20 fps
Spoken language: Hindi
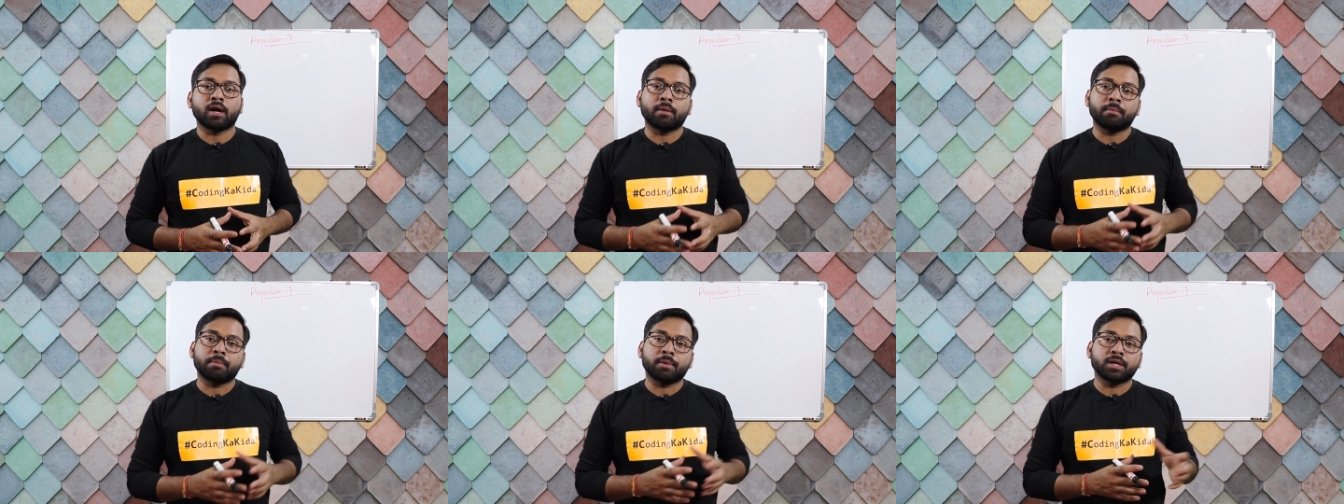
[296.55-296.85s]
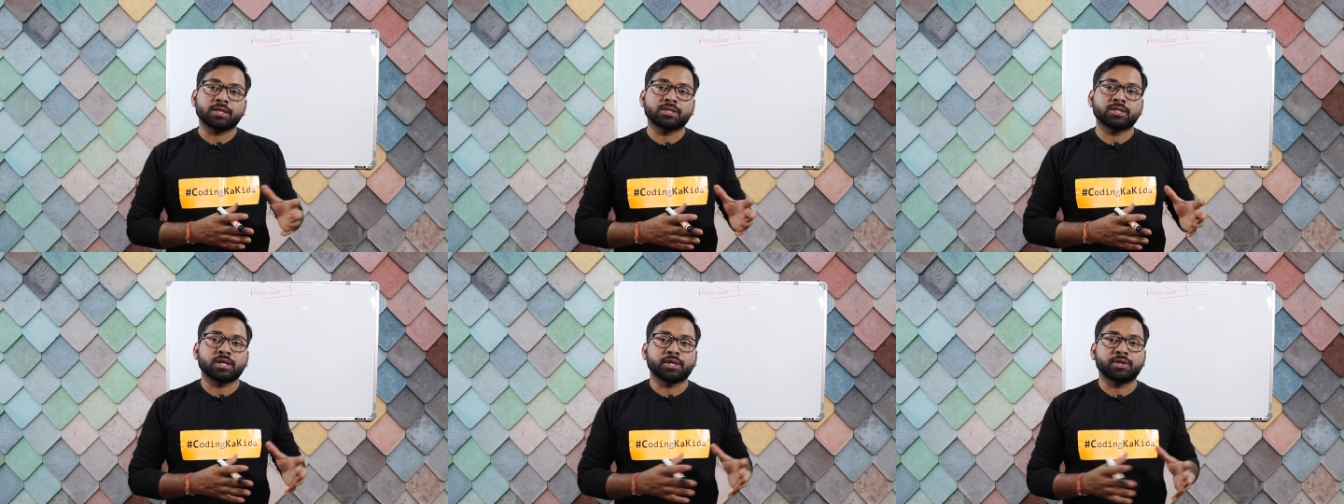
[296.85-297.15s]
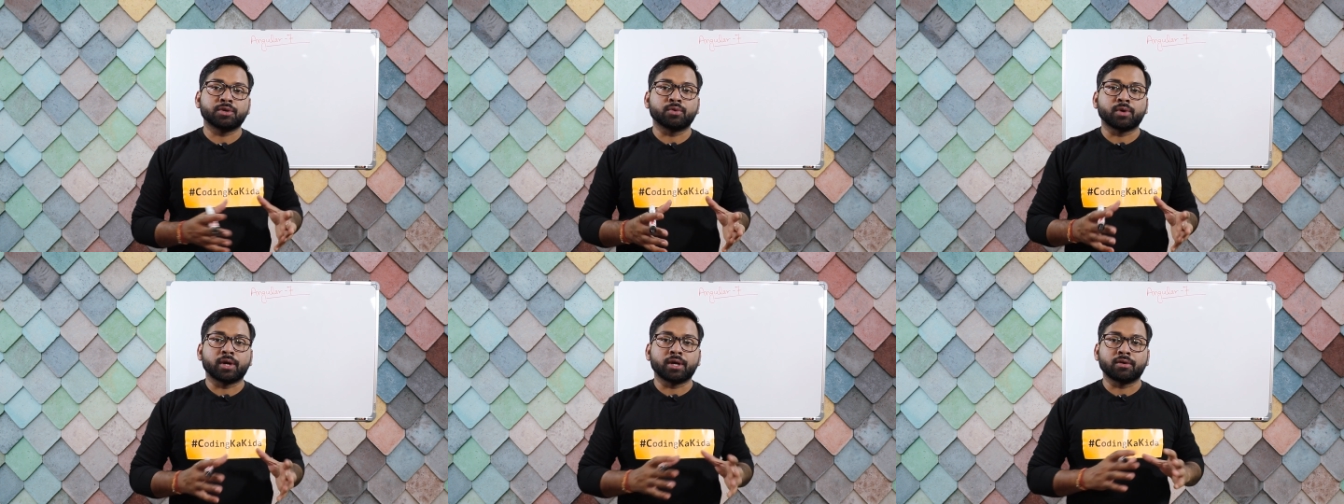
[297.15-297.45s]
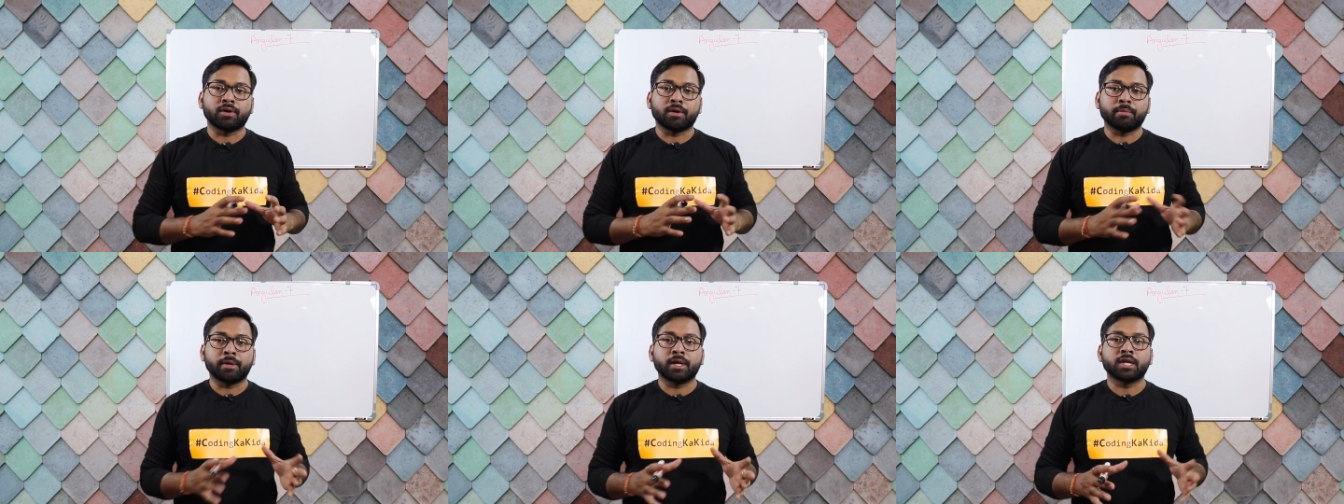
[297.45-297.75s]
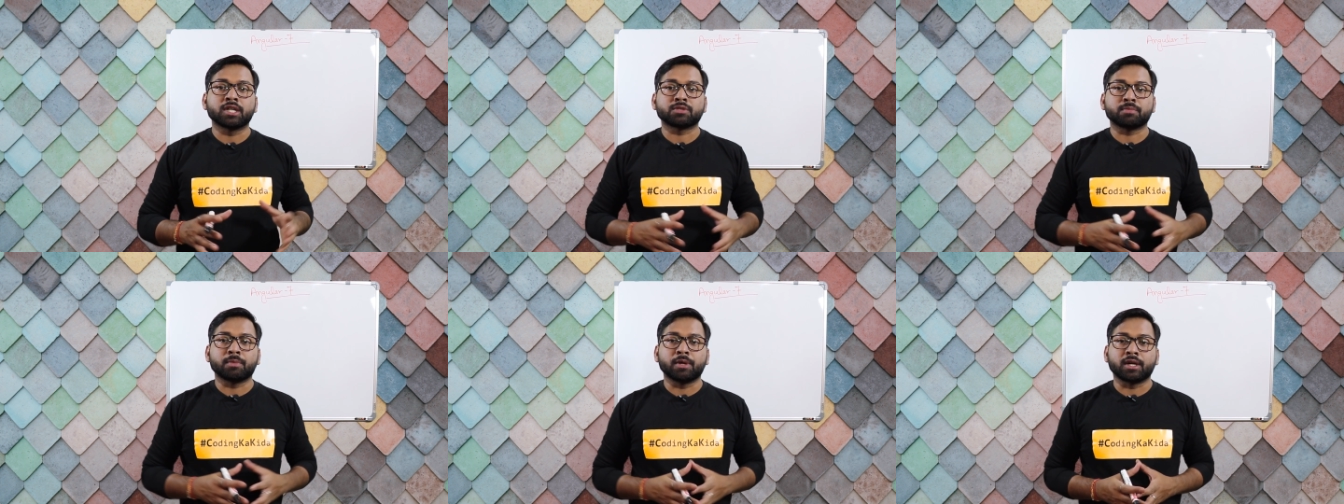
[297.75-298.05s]
आप अच्छा यू आई वहाँ
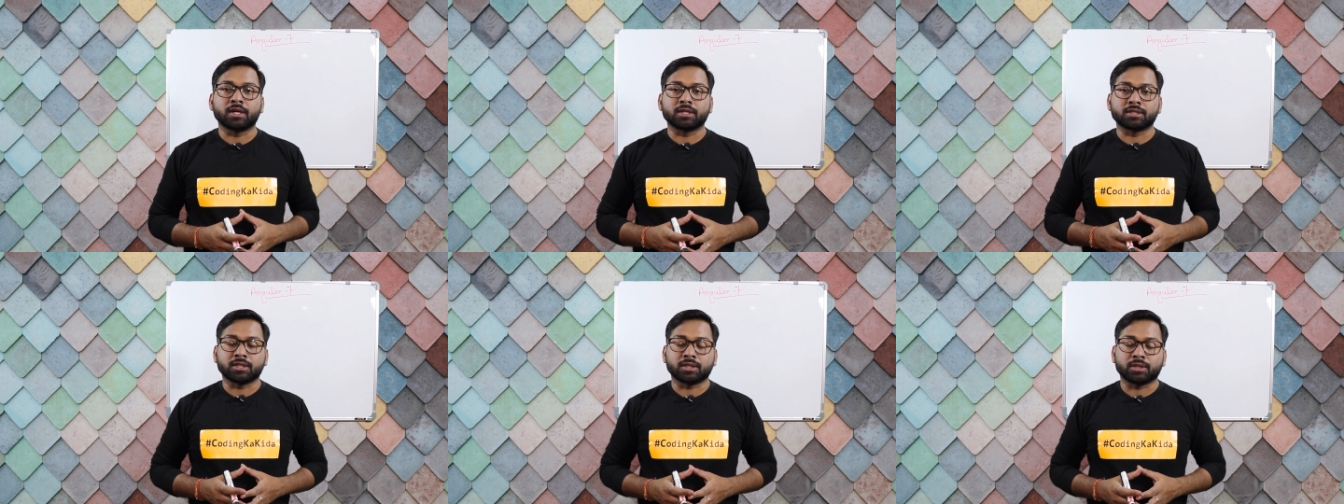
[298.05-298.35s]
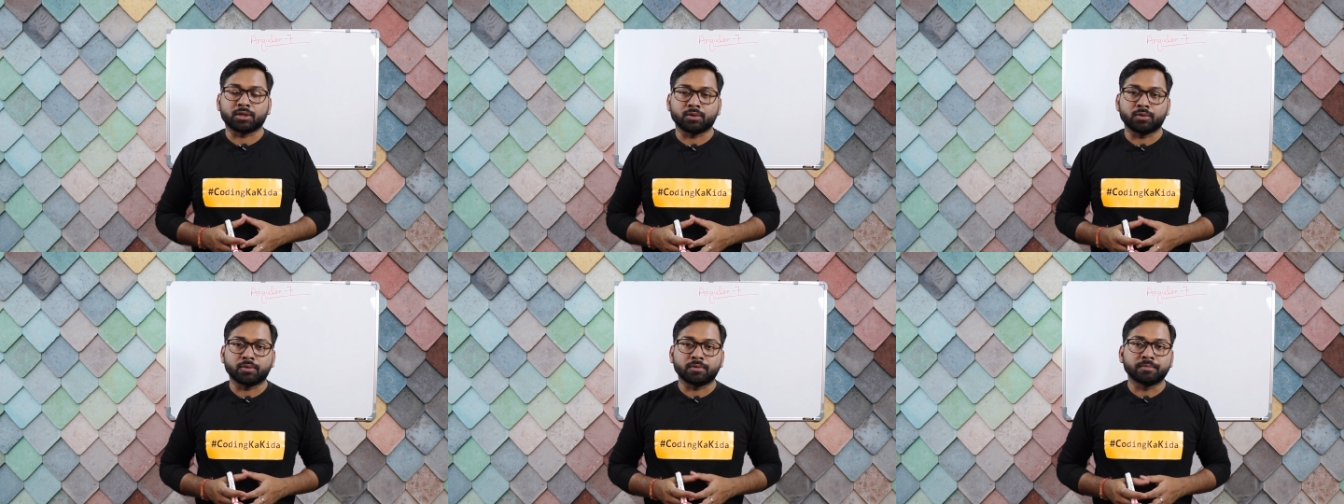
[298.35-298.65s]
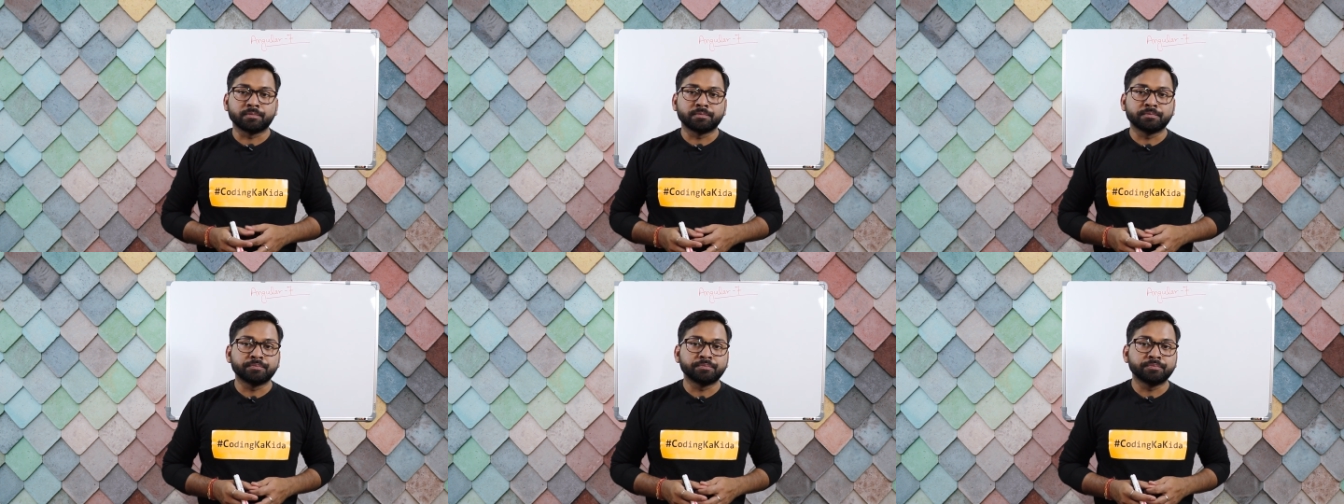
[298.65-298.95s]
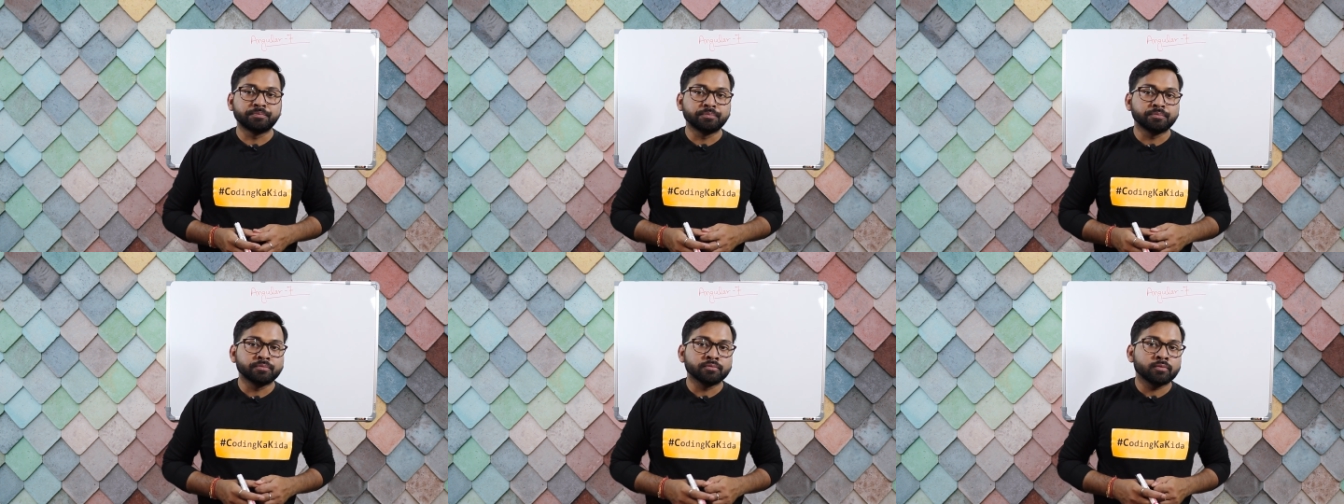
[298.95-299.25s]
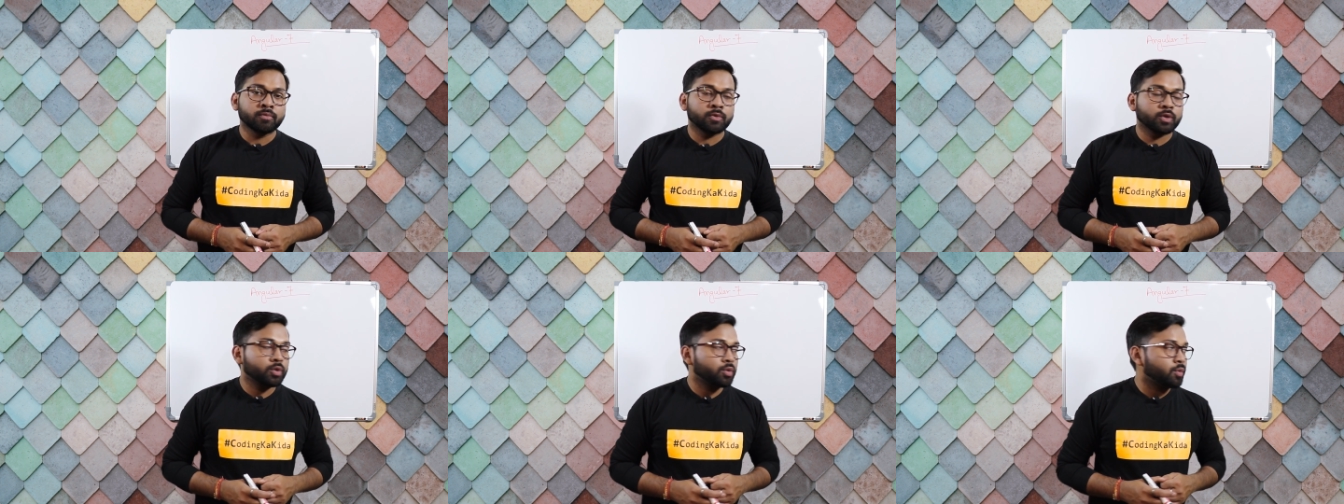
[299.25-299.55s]
पर डिस्प्ले कर सकते हो
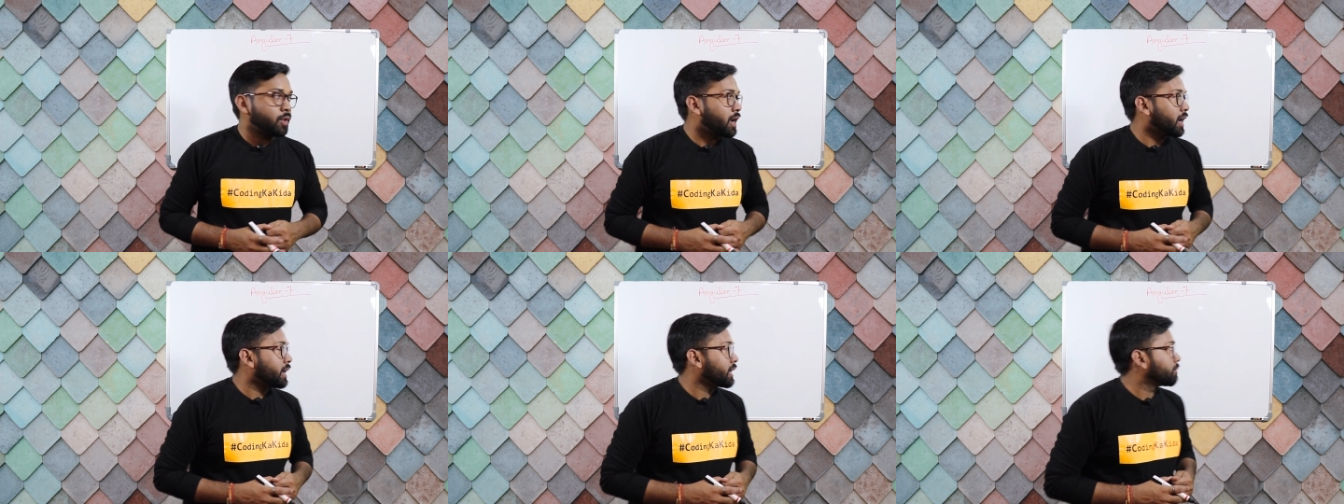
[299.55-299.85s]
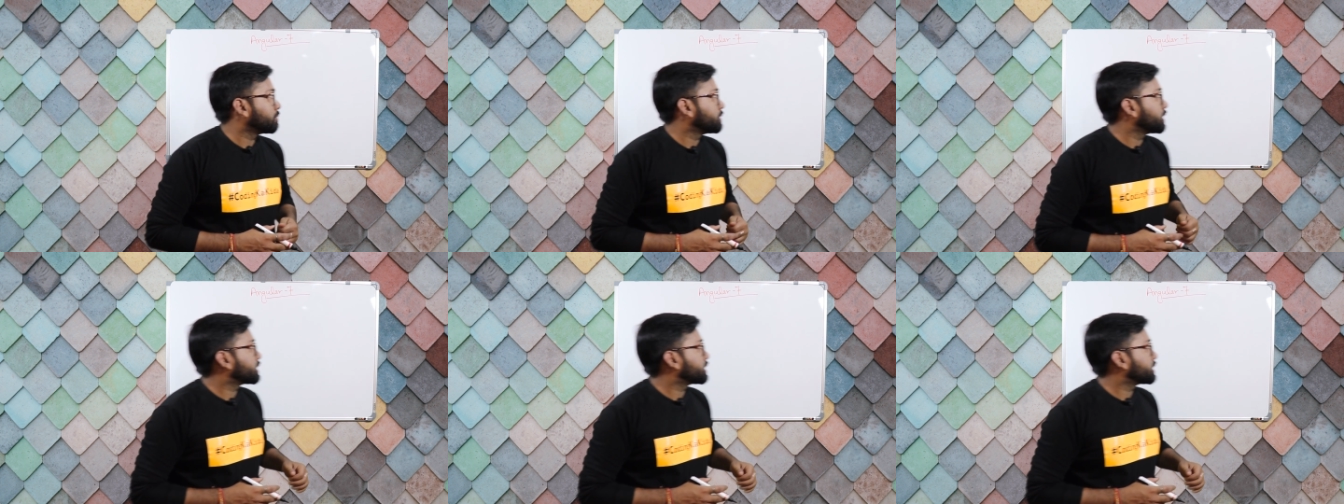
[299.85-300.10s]
तो आइए अब